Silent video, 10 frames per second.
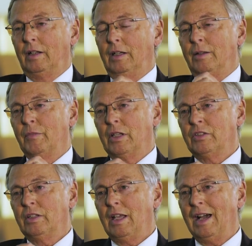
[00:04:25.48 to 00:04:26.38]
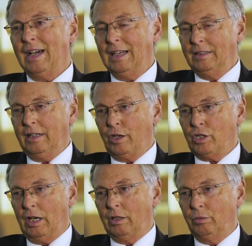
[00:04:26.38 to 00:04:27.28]
äh, sind ja
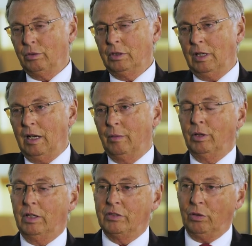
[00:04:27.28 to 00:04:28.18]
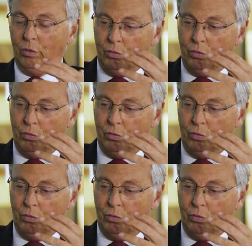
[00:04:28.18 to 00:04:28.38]
Randerscheinungen, aber dieser